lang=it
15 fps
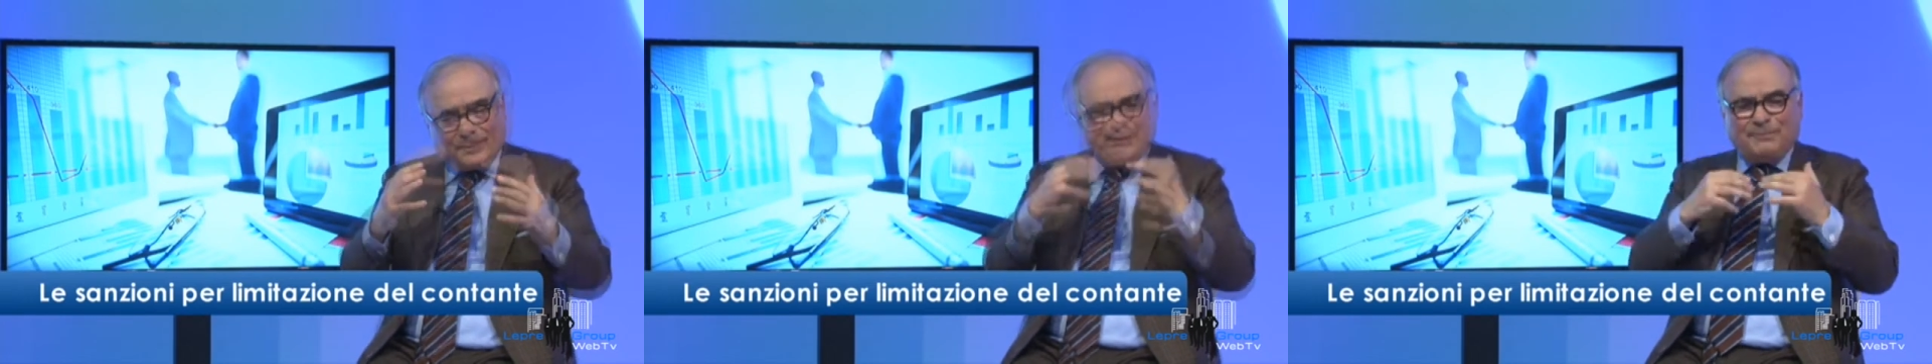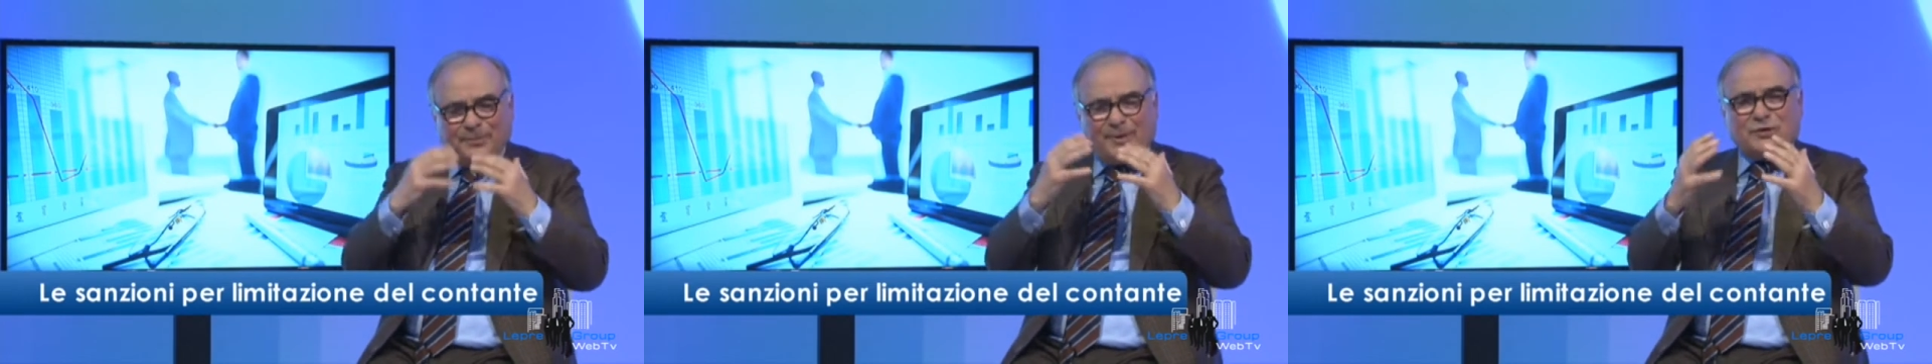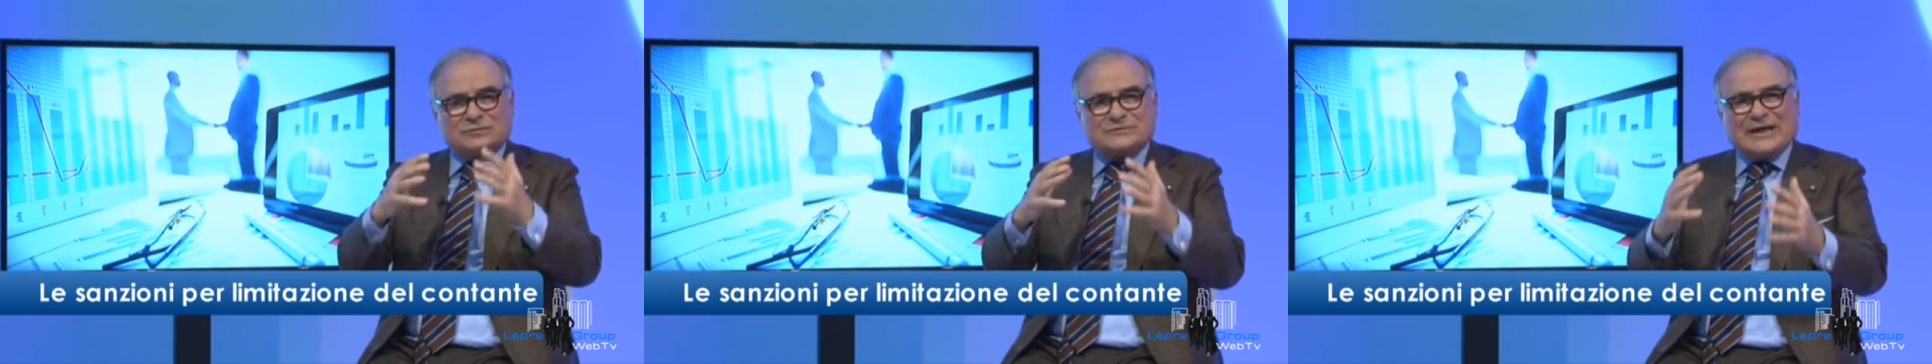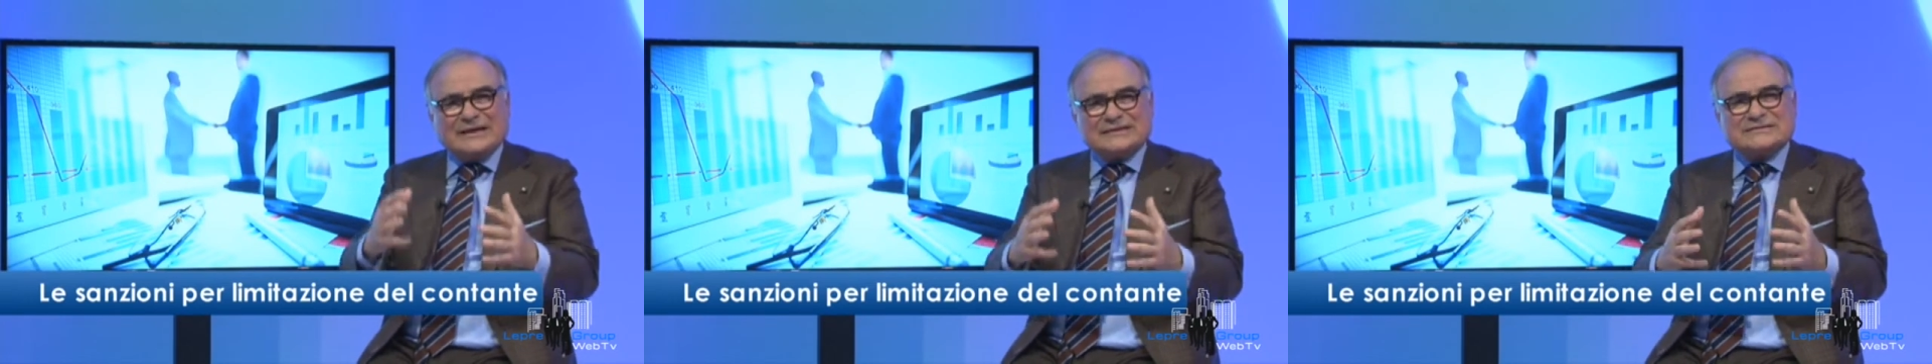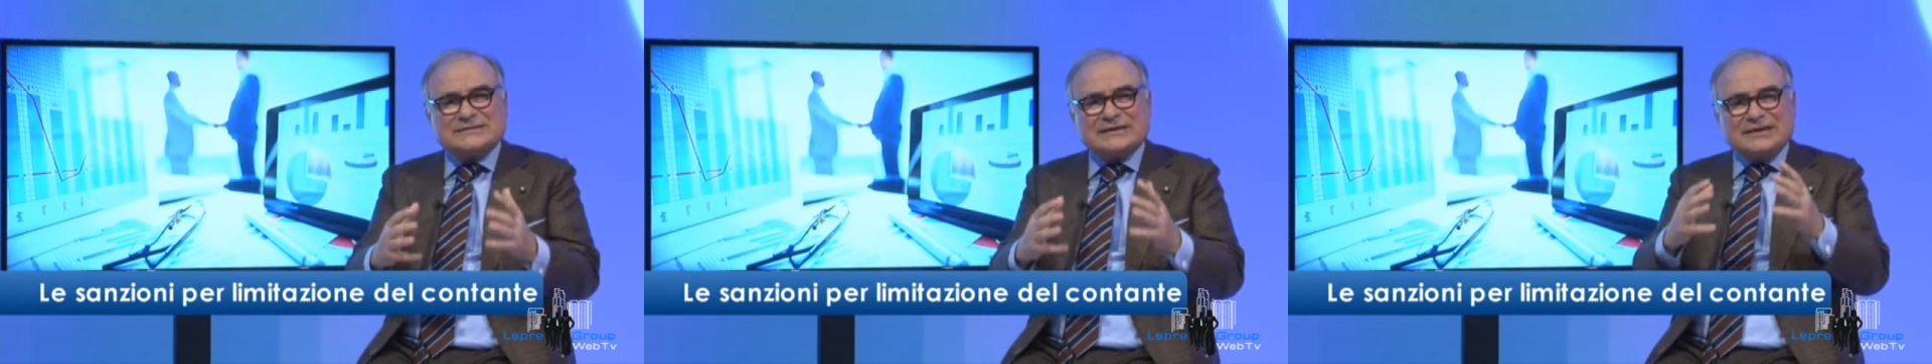
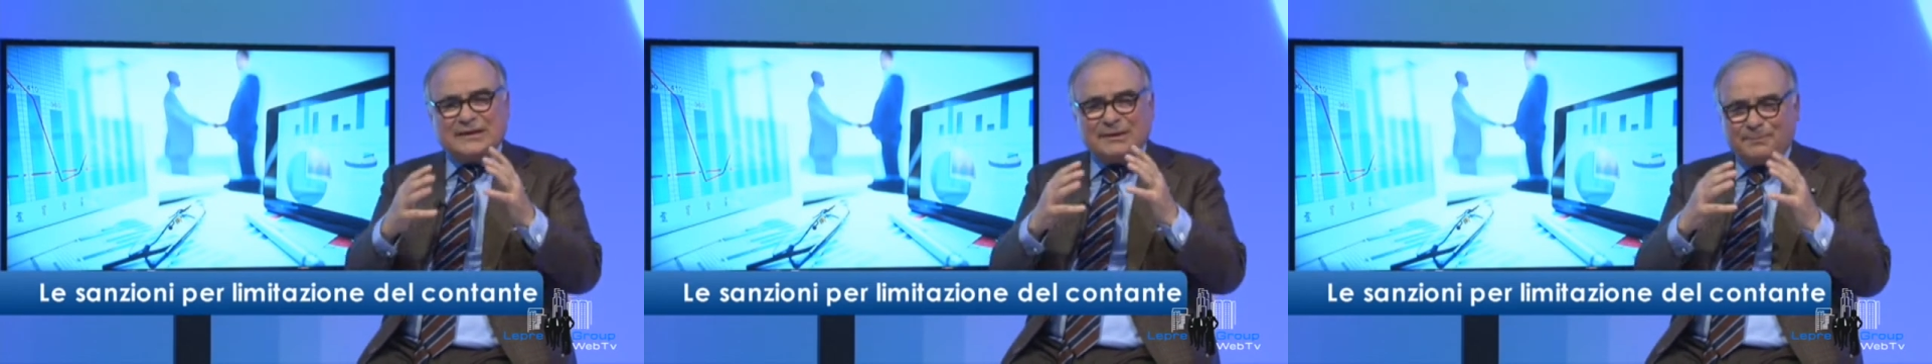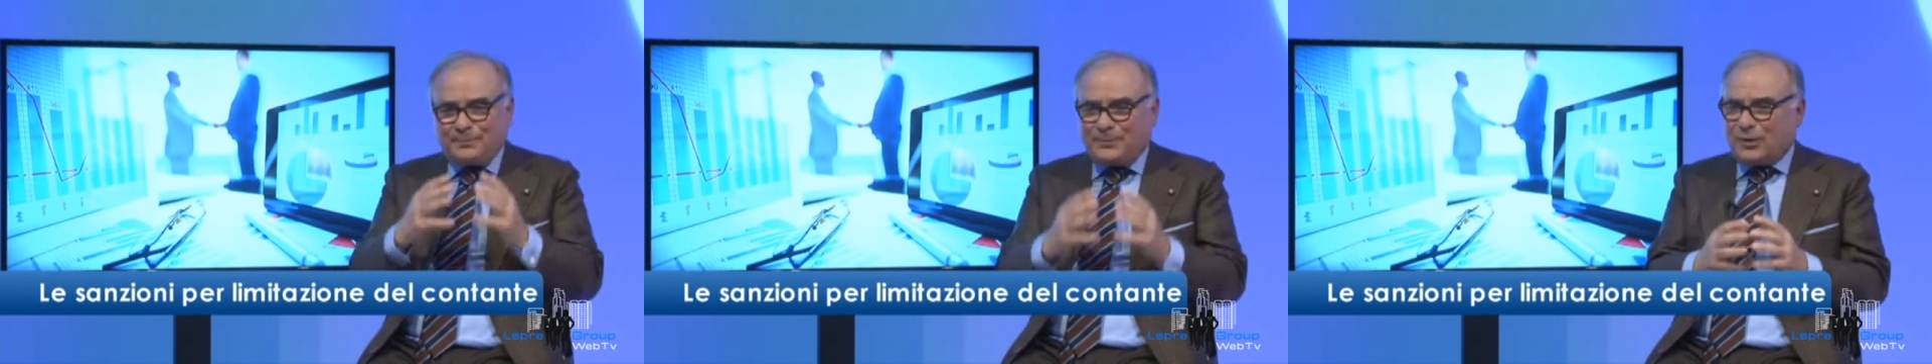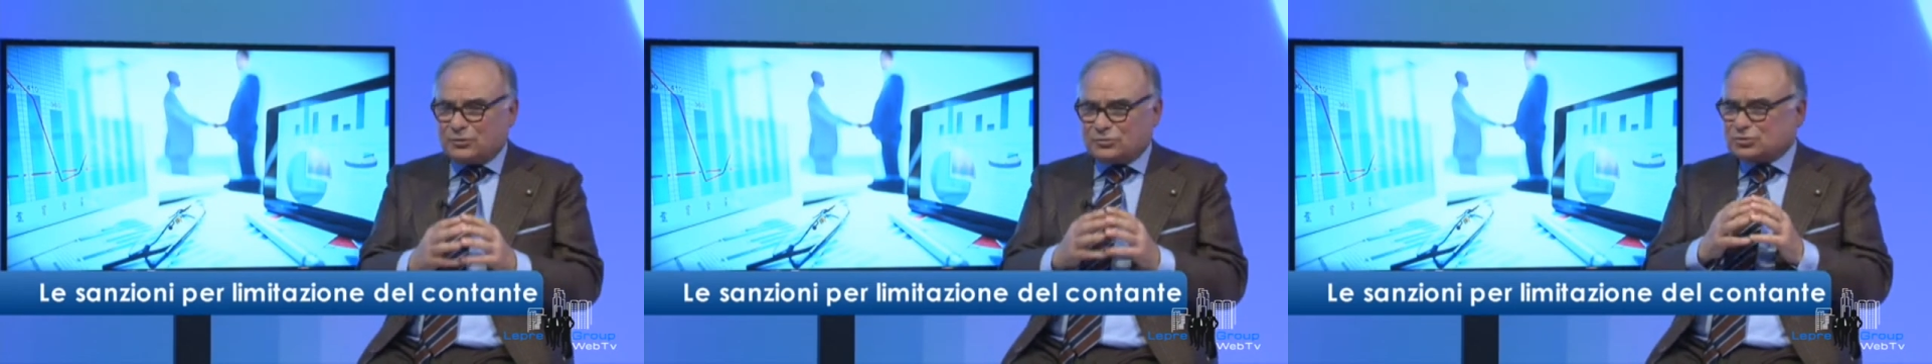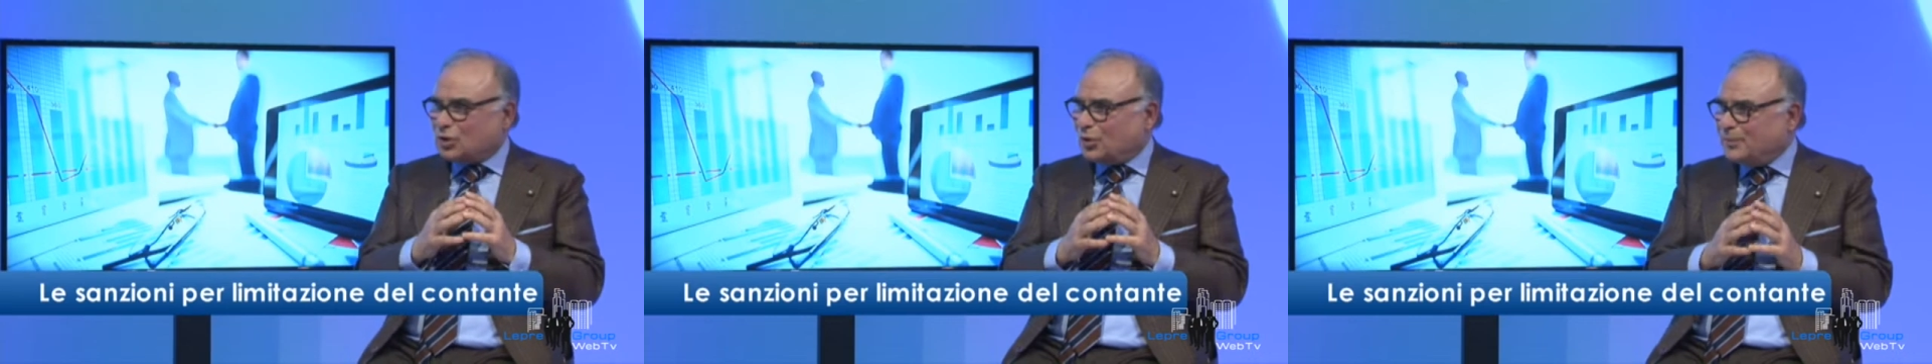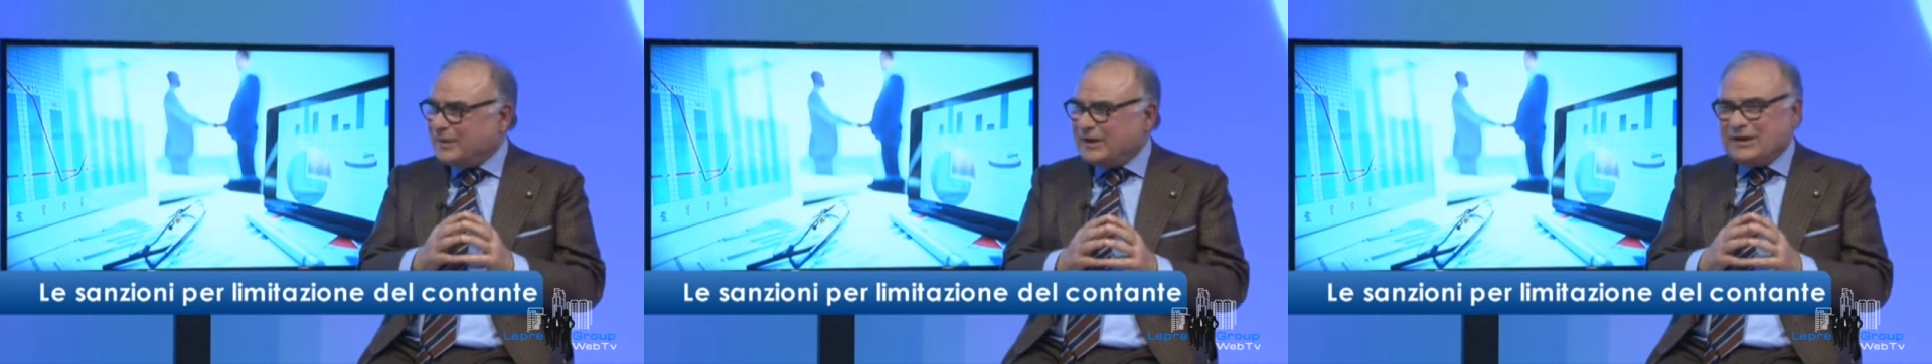importanti
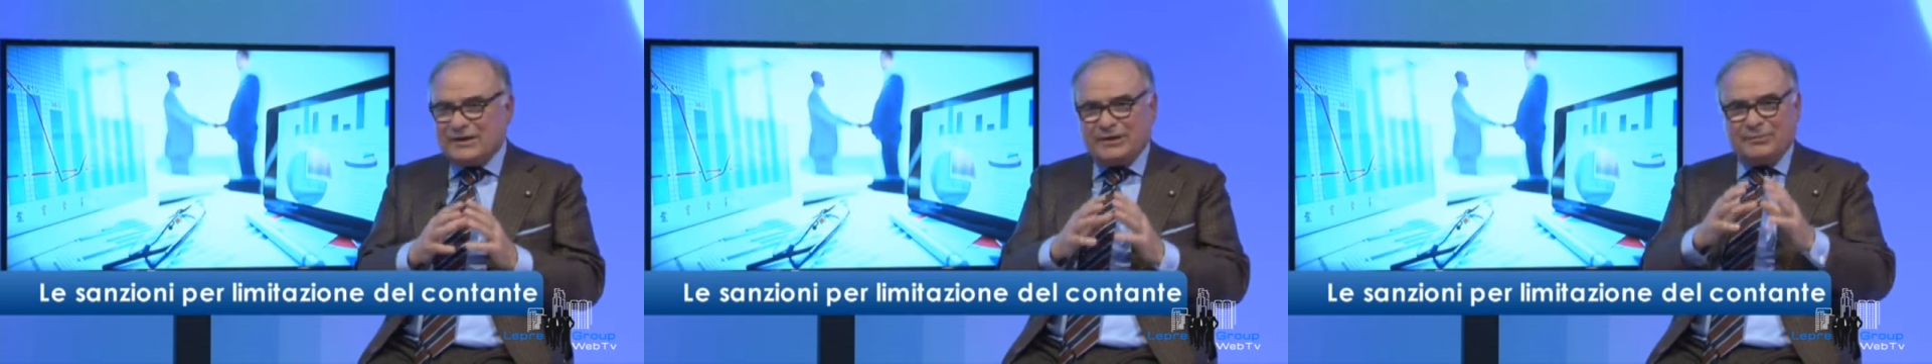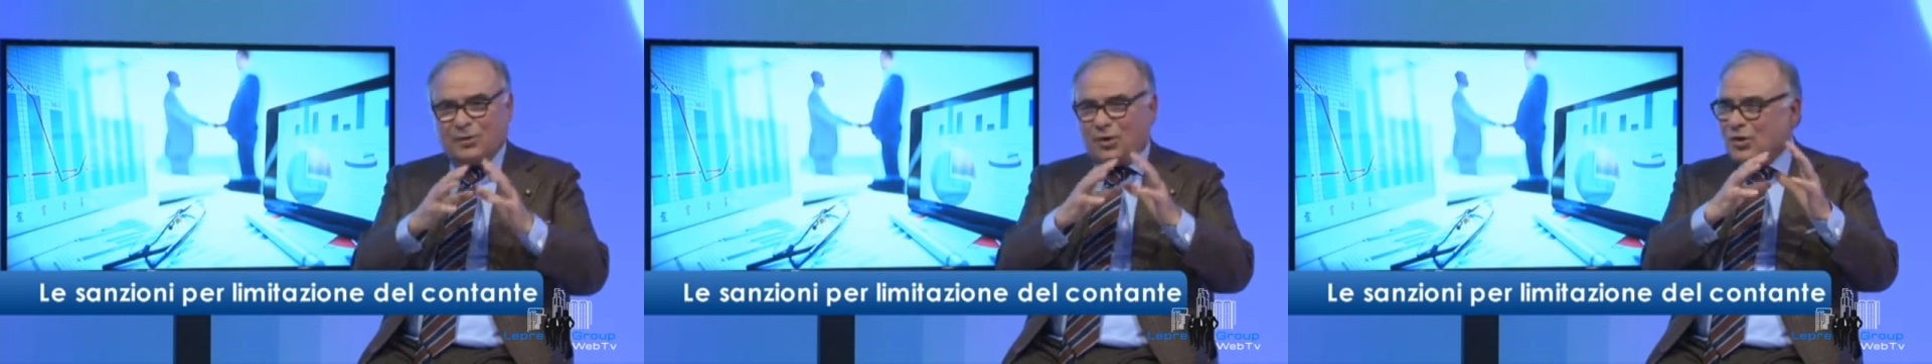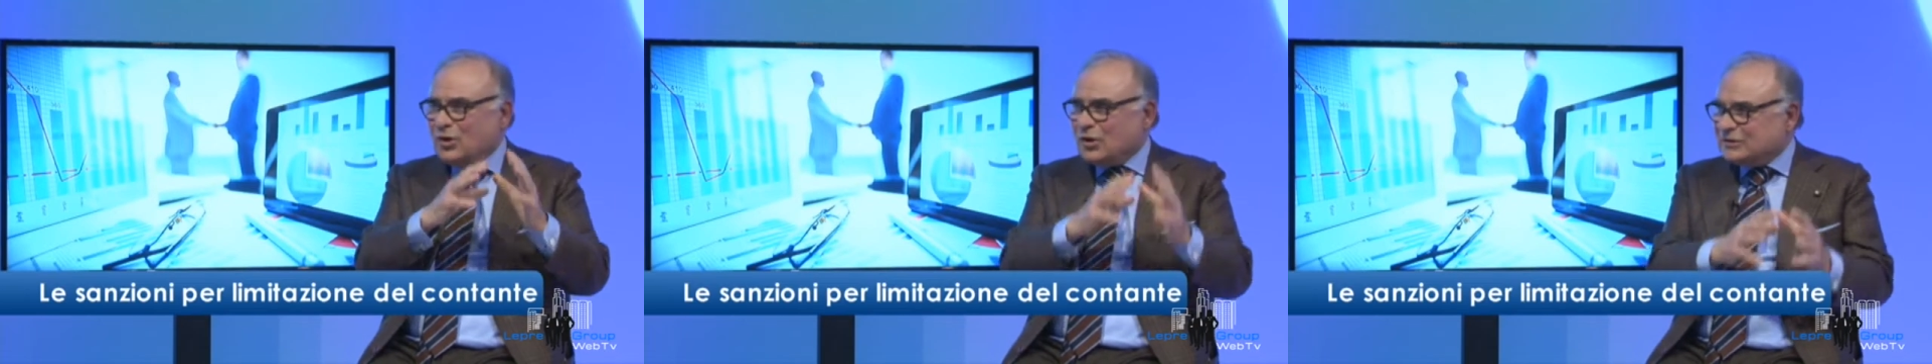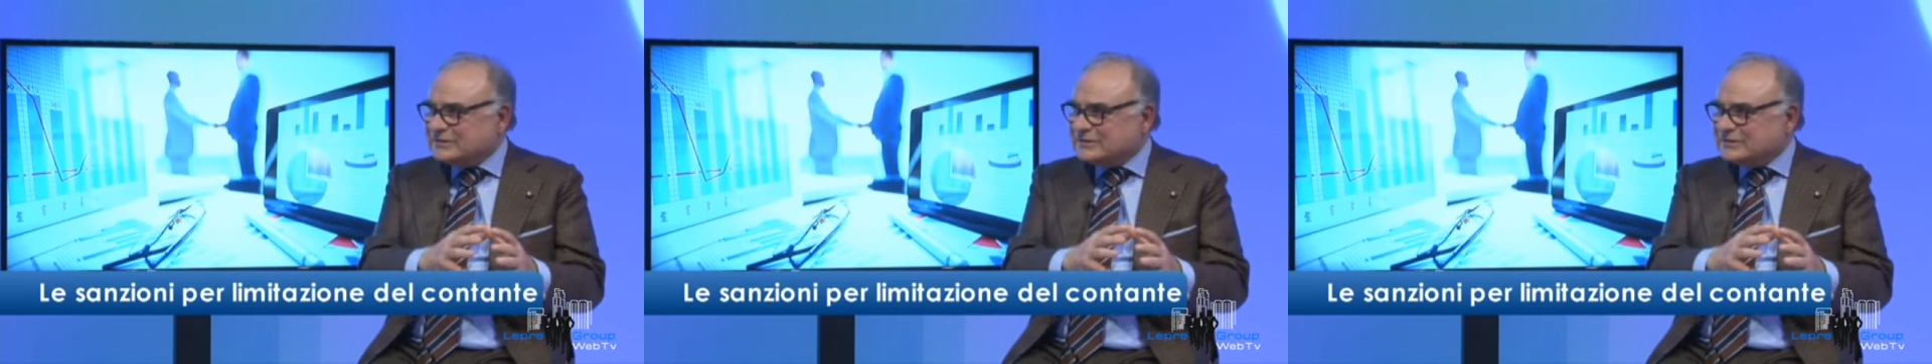l'importo minimo